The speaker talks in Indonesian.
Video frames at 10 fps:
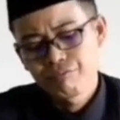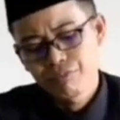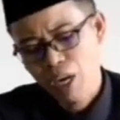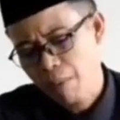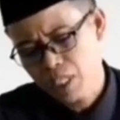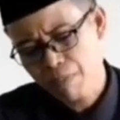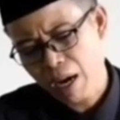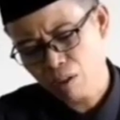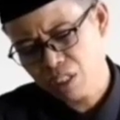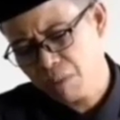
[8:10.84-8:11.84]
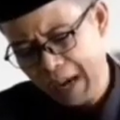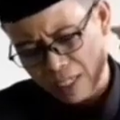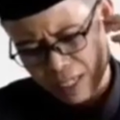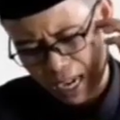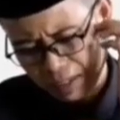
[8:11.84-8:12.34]
Kenapa sih Pak harus
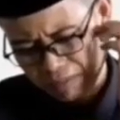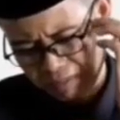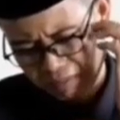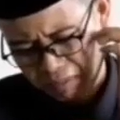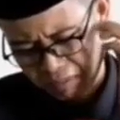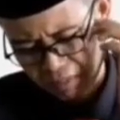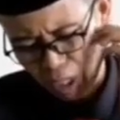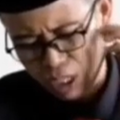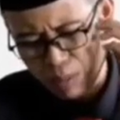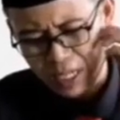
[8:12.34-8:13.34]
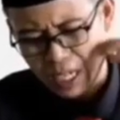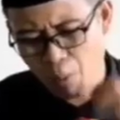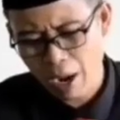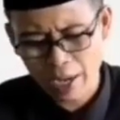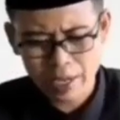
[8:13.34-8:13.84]
dibaca? Harus dibaca
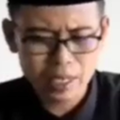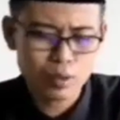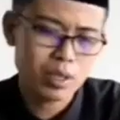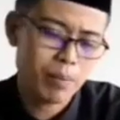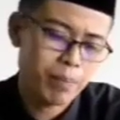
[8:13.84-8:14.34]
wae itu teh